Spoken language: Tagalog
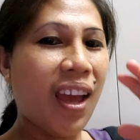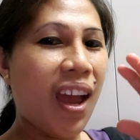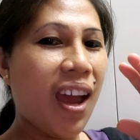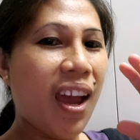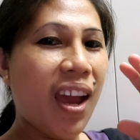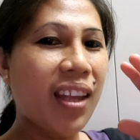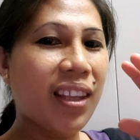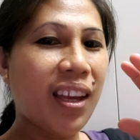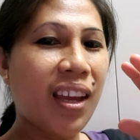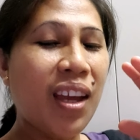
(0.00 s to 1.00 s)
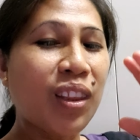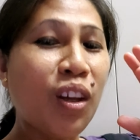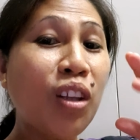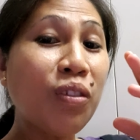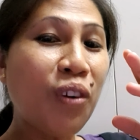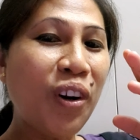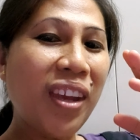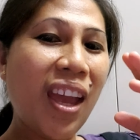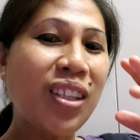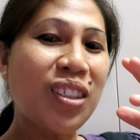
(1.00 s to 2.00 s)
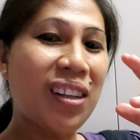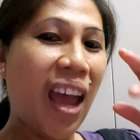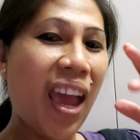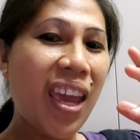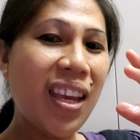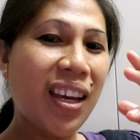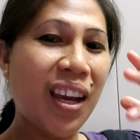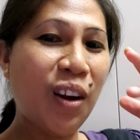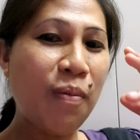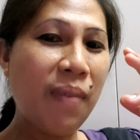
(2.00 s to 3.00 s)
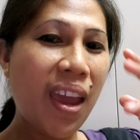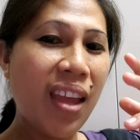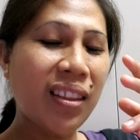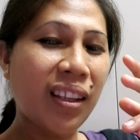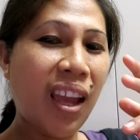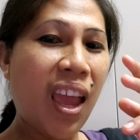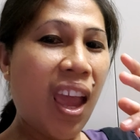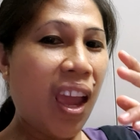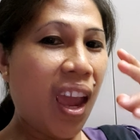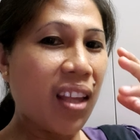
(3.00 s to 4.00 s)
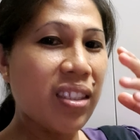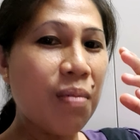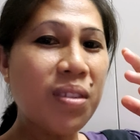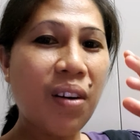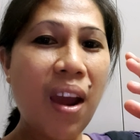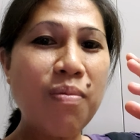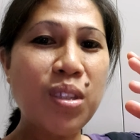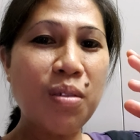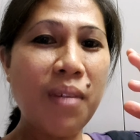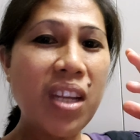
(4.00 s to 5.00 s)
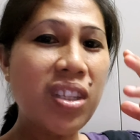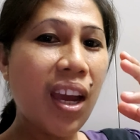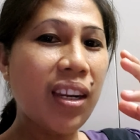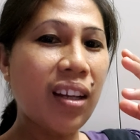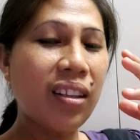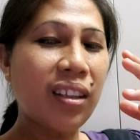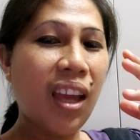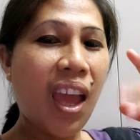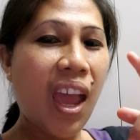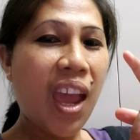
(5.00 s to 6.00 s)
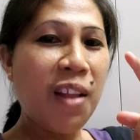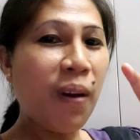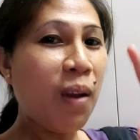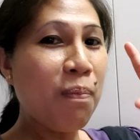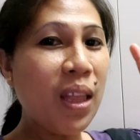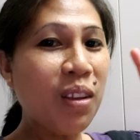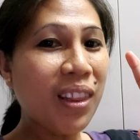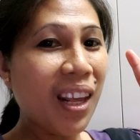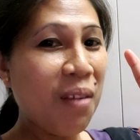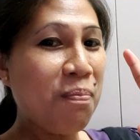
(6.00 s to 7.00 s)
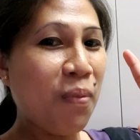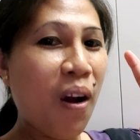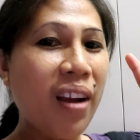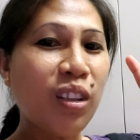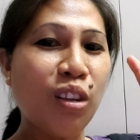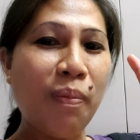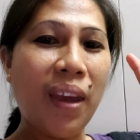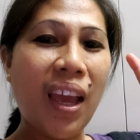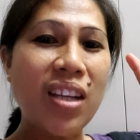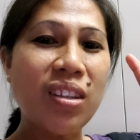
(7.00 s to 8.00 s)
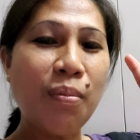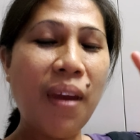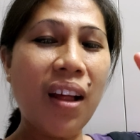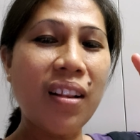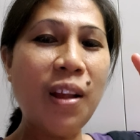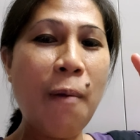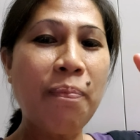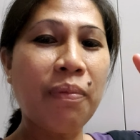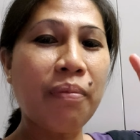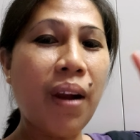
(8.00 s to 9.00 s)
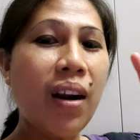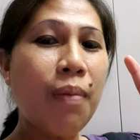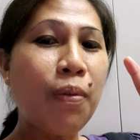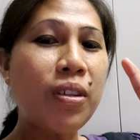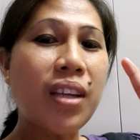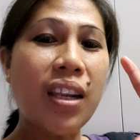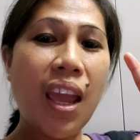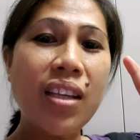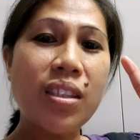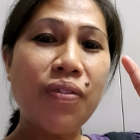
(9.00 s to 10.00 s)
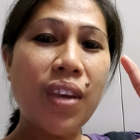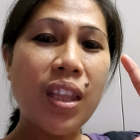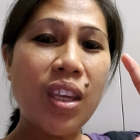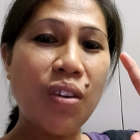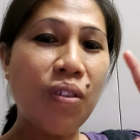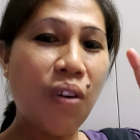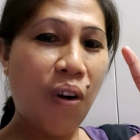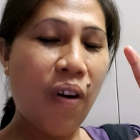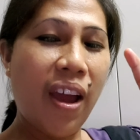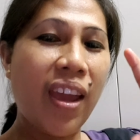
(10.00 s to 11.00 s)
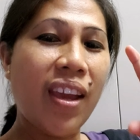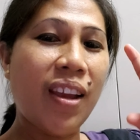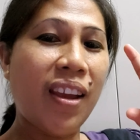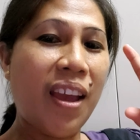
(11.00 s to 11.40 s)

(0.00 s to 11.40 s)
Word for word: At don't forget to like, comment, and subscribe to my channel. And pakipindot na rin po ang notification bell para po sa next video ko ay